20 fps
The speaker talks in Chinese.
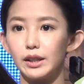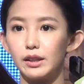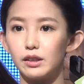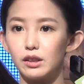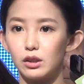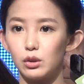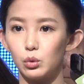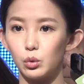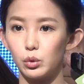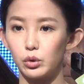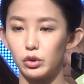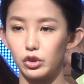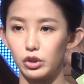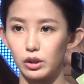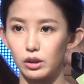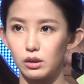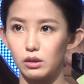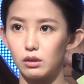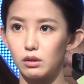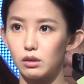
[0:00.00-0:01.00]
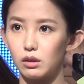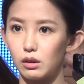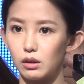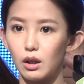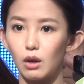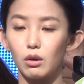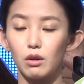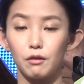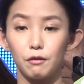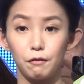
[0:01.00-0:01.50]
但其实女生得
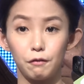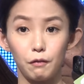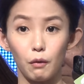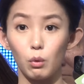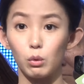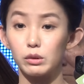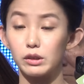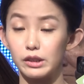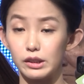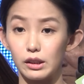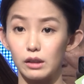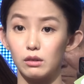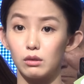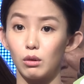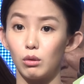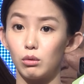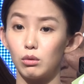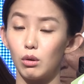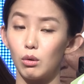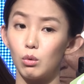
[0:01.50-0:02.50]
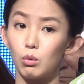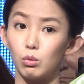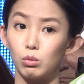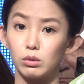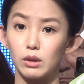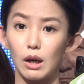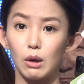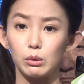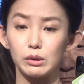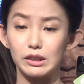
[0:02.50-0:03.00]
到的风险哦，有
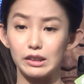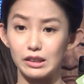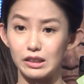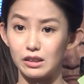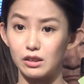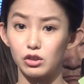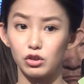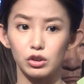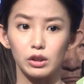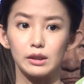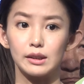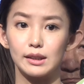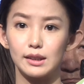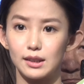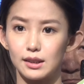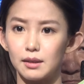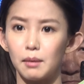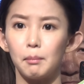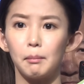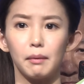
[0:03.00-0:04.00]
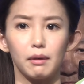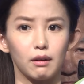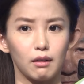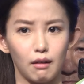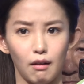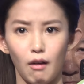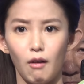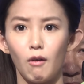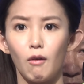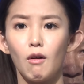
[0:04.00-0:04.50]
五到七成这么
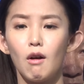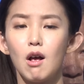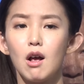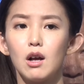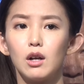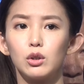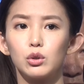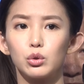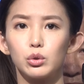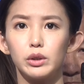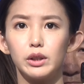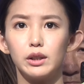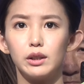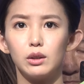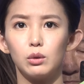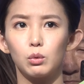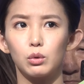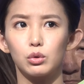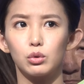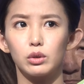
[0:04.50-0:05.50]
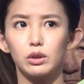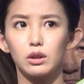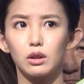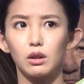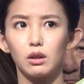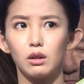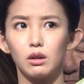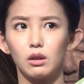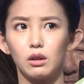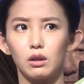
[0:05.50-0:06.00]
高，所以我觉
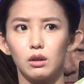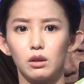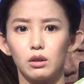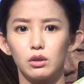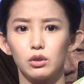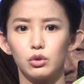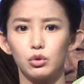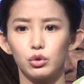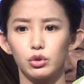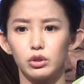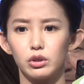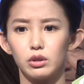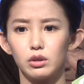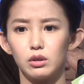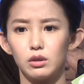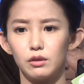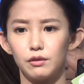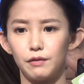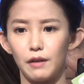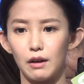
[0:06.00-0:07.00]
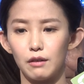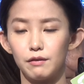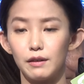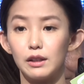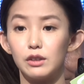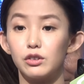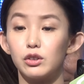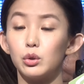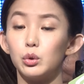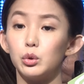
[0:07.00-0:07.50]
得就是防
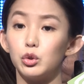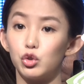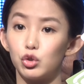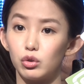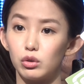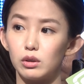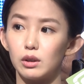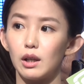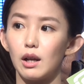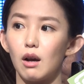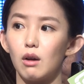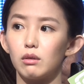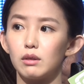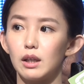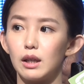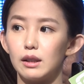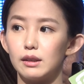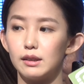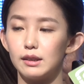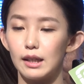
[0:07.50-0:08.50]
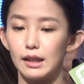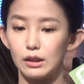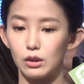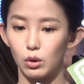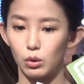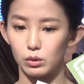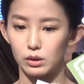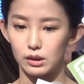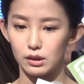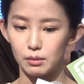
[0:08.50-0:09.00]
范胜于治疗。那现在
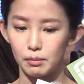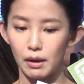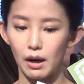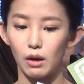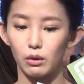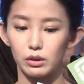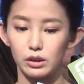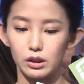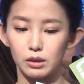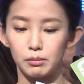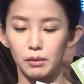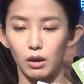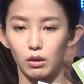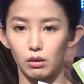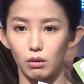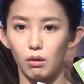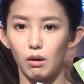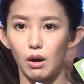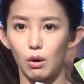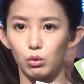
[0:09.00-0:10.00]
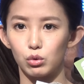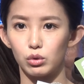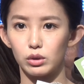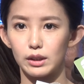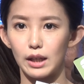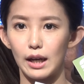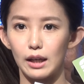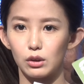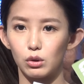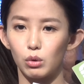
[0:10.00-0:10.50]
有这么好的疫苗的话，我觉
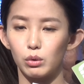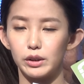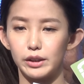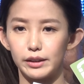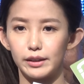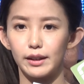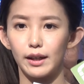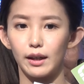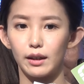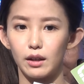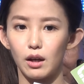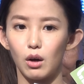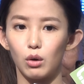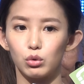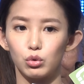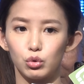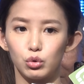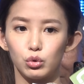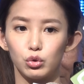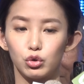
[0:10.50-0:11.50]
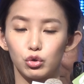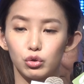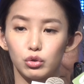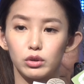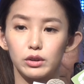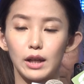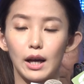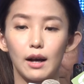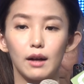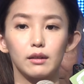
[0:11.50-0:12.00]
得大家都应该要去试
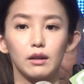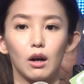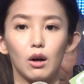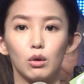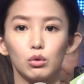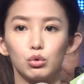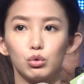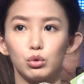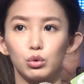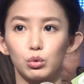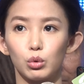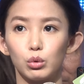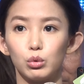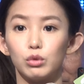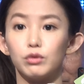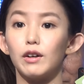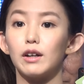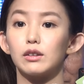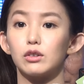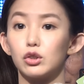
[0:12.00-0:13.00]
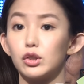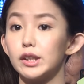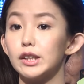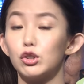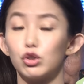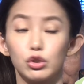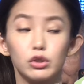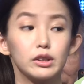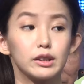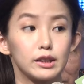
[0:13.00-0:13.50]
打，然后去做预防这
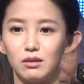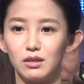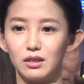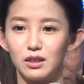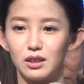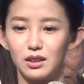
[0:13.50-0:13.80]
件事情。